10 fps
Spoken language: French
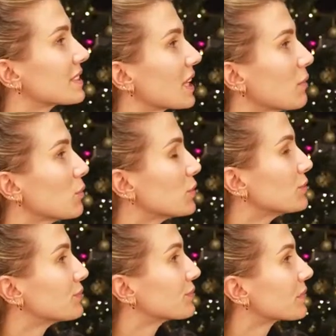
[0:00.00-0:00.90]
Très beau.
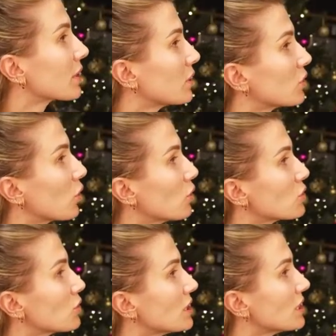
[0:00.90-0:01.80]
Ça, donne, hein. Trop
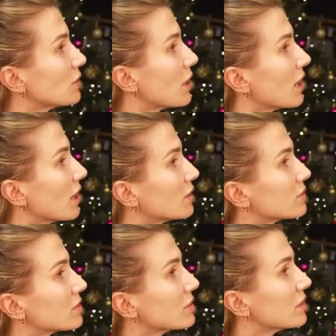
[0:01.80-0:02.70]
joli, ouais, à
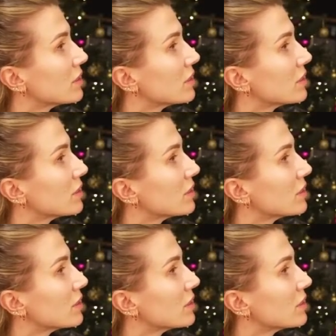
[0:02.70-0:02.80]
fond.